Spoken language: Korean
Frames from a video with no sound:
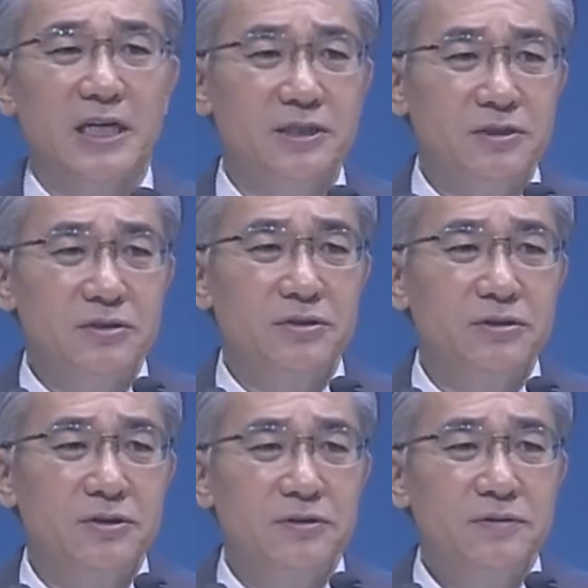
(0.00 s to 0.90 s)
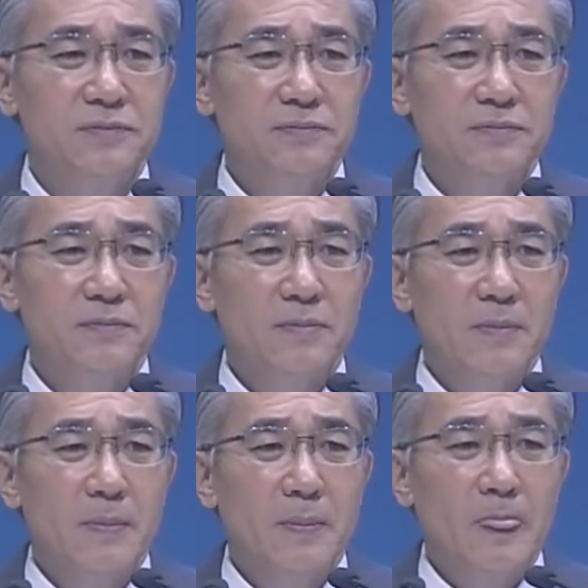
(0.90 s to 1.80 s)
아니거든요.
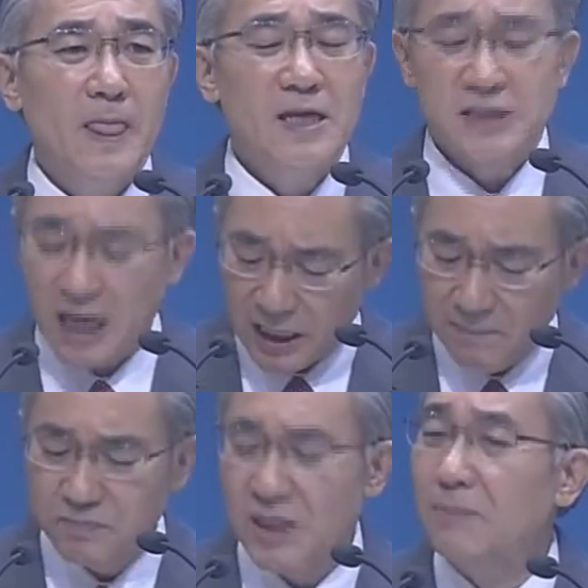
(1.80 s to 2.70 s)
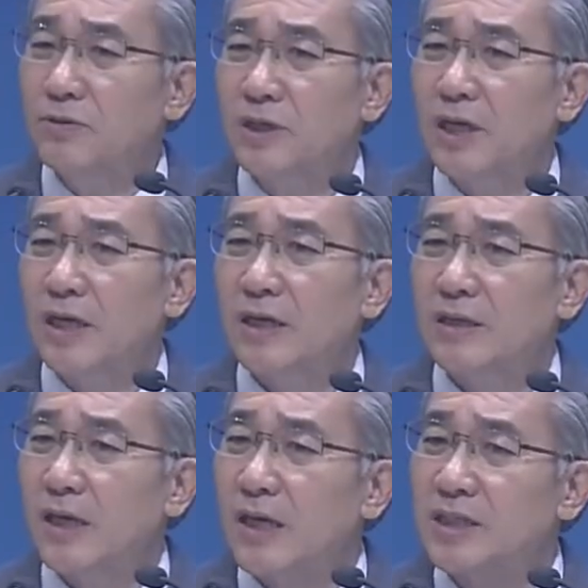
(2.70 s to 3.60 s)
사람 때문에
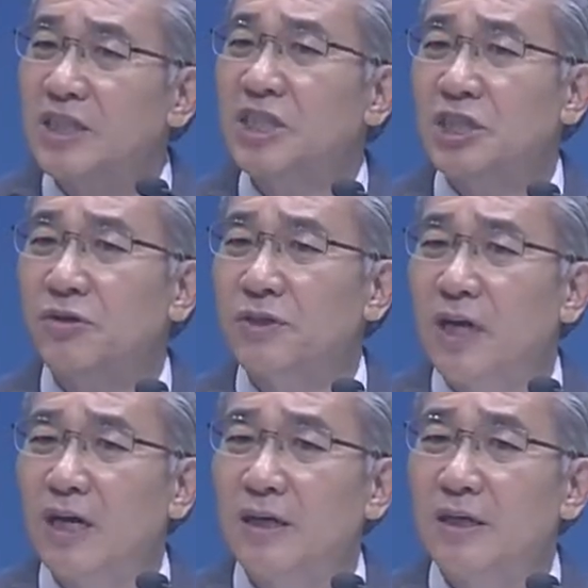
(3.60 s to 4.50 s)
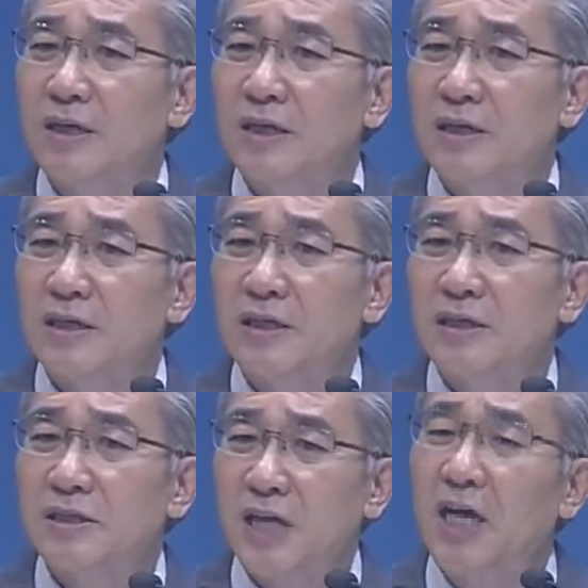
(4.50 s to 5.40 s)
내가 그치거나
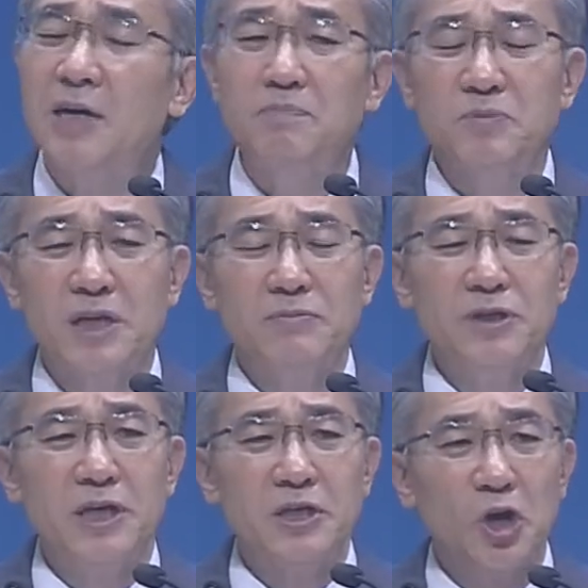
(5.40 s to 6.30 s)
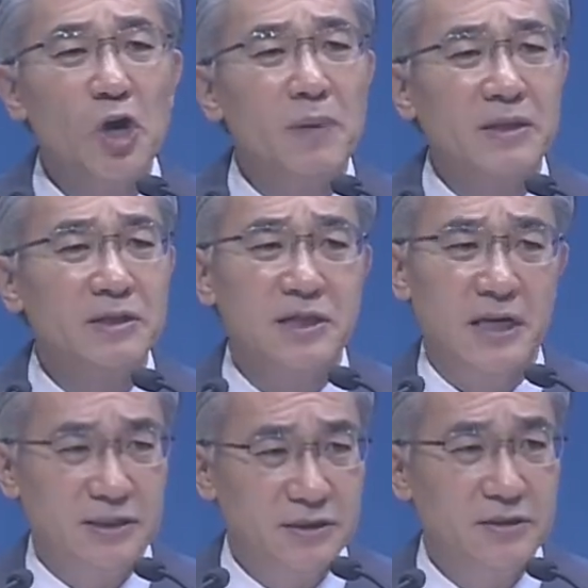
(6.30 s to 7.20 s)
사람 때문에 열받는 게
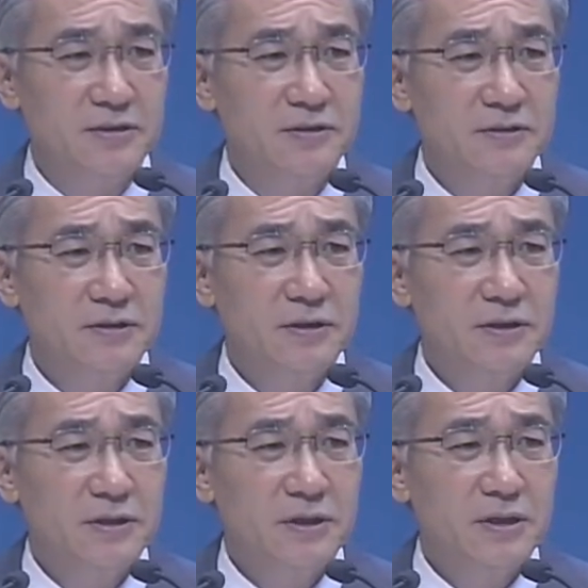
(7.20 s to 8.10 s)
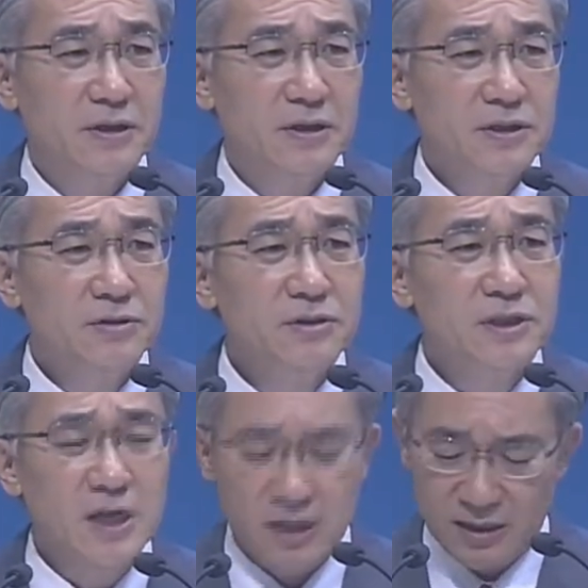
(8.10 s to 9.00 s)
아니에요. 이거는
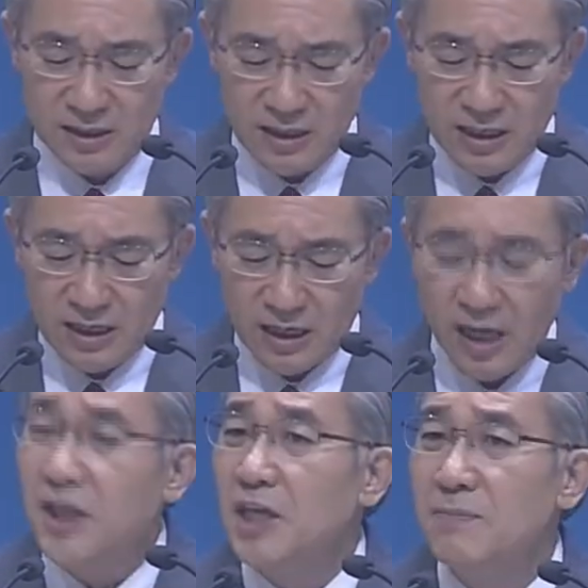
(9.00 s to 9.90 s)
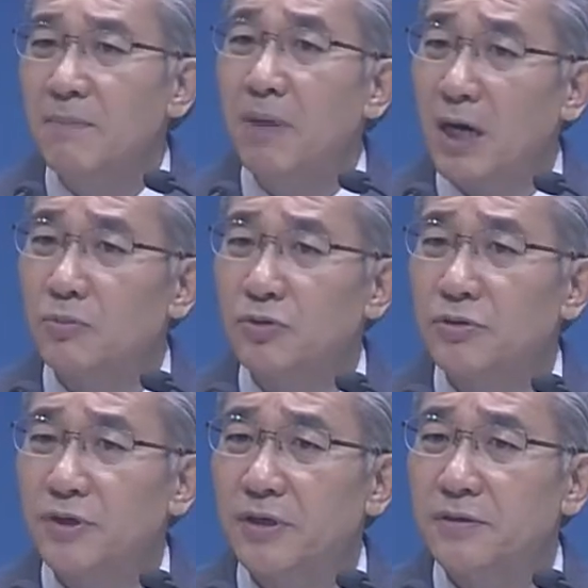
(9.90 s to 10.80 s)
그냥 하나님만 바라보는
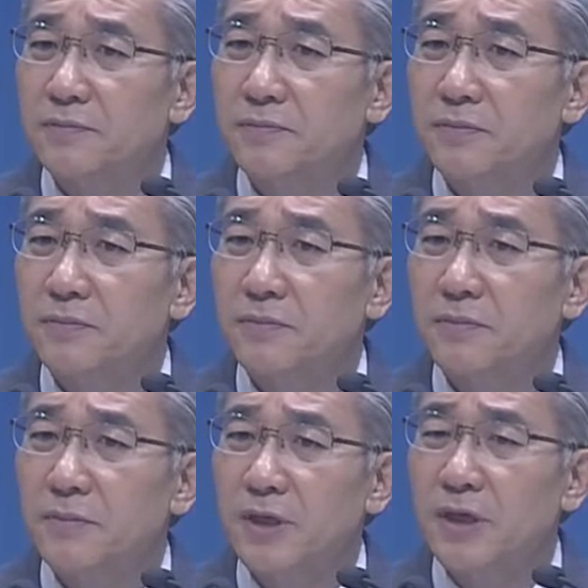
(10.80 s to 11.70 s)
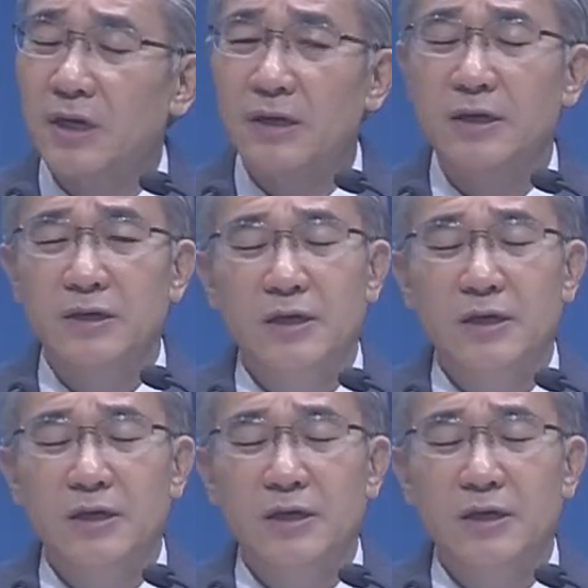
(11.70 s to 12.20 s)
거예요. 예.